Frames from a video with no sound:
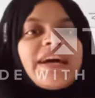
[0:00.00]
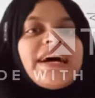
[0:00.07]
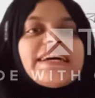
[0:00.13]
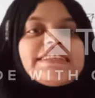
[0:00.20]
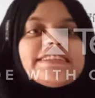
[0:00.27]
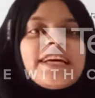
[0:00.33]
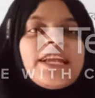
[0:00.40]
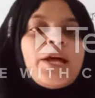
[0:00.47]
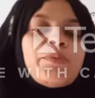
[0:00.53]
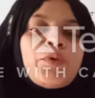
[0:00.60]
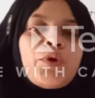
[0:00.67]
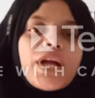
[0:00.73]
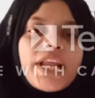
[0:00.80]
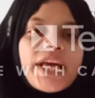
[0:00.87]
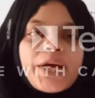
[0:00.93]
আসসালামু
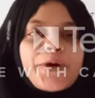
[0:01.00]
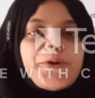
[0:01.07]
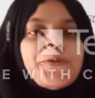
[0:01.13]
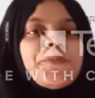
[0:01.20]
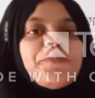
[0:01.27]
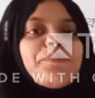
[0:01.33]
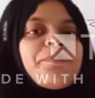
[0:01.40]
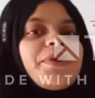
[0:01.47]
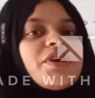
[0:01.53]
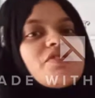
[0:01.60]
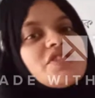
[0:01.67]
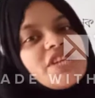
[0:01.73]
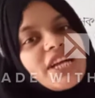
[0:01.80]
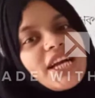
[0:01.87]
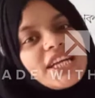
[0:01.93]
আলাইকুম প্রিয়
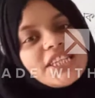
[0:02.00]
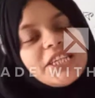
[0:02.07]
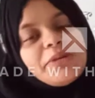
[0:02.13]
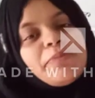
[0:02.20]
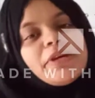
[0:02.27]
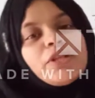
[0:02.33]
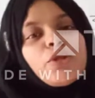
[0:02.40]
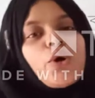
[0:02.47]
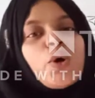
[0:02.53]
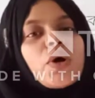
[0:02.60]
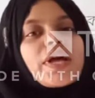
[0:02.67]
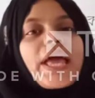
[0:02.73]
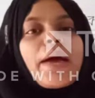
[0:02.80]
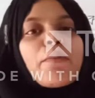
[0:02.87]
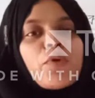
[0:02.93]
শিক্ষার্থীবৃন্দ
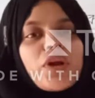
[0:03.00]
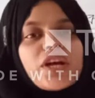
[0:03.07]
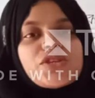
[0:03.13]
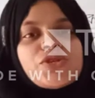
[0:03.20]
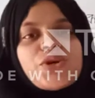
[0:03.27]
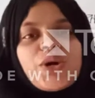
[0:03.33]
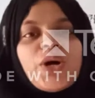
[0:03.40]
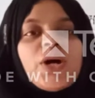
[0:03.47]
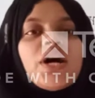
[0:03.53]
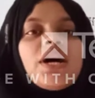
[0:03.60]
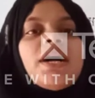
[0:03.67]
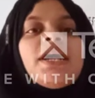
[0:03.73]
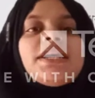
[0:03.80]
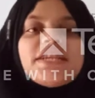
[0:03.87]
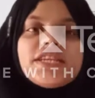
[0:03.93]
কেমন আছো
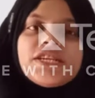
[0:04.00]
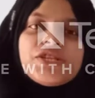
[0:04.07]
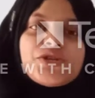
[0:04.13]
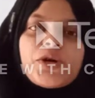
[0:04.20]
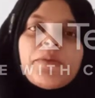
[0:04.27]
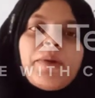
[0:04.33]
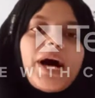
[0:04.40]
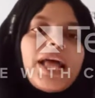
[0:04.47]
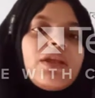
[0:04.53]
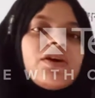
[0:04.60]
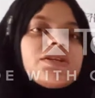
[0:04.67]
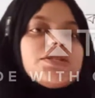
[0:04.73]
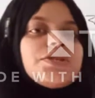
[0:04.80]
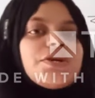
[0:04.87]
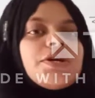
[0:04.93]
নিশ্চয়ই ভালো
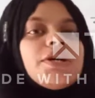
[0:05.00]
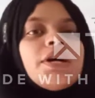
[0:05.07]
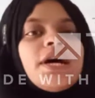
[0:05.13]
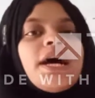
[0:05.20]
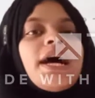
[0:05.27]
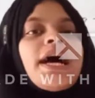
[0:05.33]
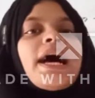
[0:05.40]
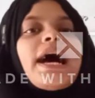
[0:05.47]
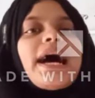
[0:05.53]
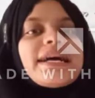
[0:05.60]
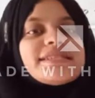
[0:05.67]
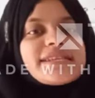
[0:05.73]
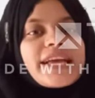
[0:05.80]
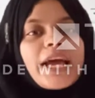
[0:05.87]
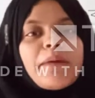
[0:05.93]
আছো
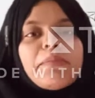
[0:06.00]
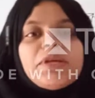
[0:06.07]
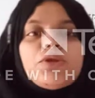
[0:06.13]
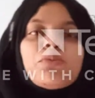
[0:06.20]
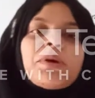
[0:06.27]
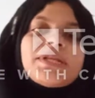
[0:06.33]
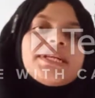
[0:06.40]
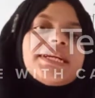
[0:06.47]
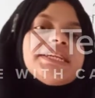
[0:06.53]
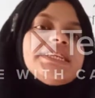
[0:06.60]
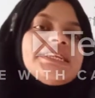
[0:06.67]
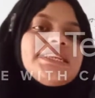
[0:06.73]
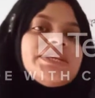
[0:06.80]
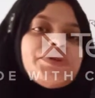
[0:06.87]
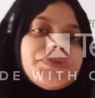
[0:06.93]
আজকে আমি তোমাদের
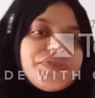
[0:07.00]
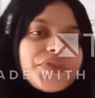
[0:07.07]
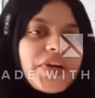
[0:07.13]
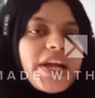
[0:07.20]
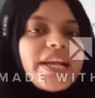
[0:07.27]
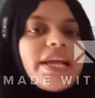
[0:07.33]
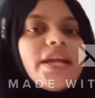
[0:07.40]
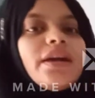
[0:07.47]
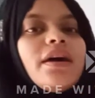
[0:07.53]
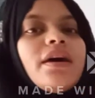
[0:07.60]
দ্বিতীয় শ্রেণীর